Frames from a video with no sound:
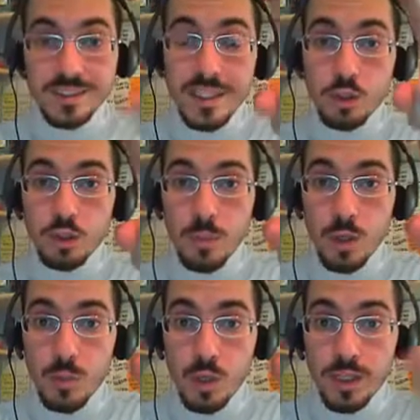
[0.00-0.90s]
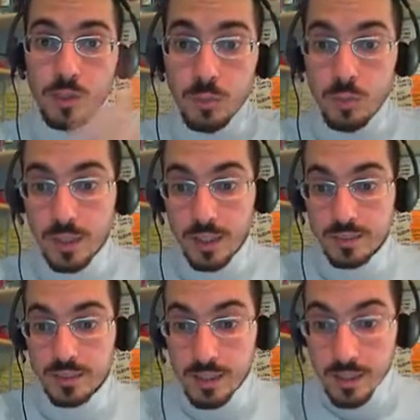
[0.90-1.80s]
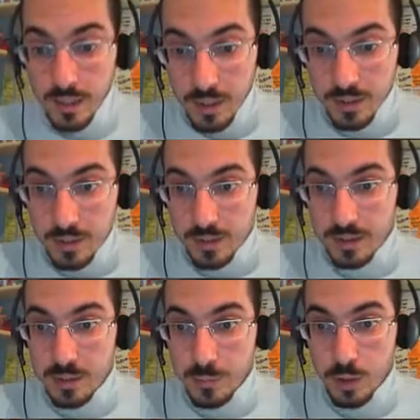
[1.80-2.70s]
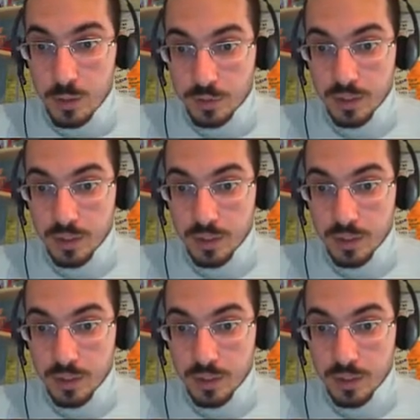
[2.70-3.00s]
Secondo Pokémon grado blu ragazzi eh, Spero di